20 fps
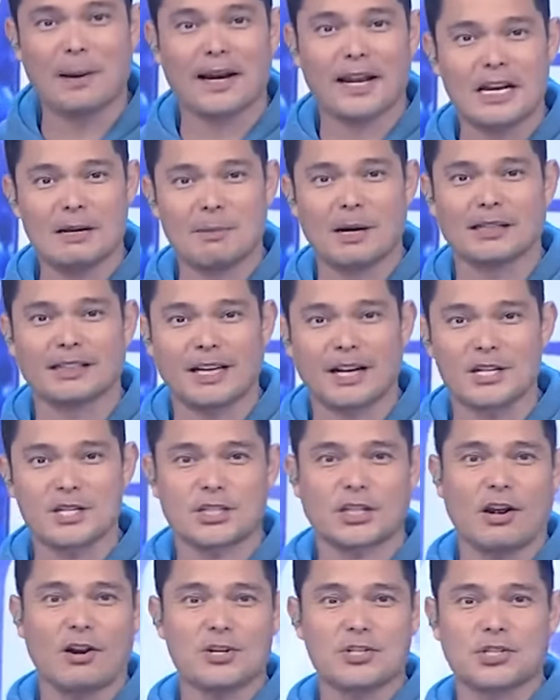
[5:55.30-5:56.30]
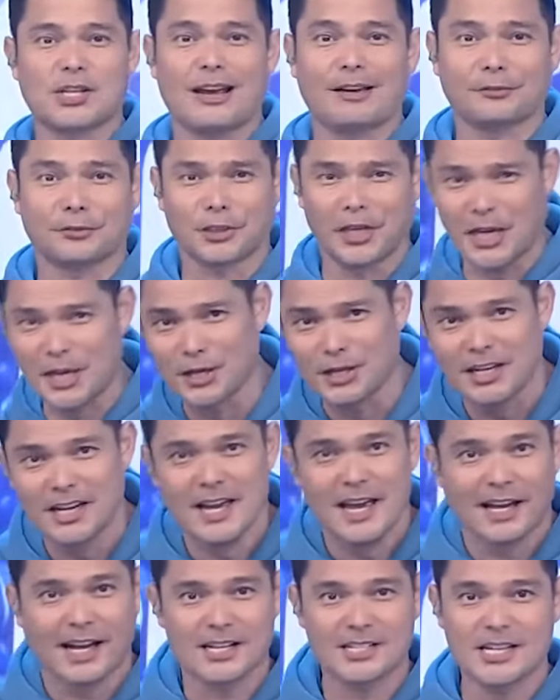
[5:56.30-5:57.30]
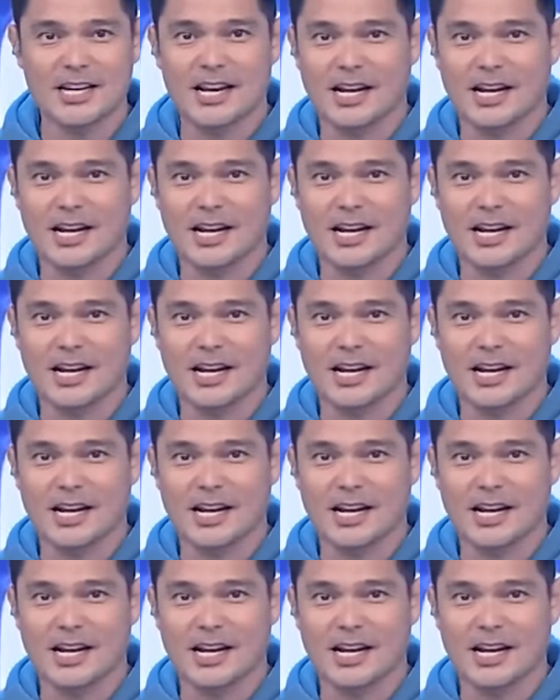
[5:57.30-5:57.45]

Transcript: pa rin ang mga tiga Stack 3 kasi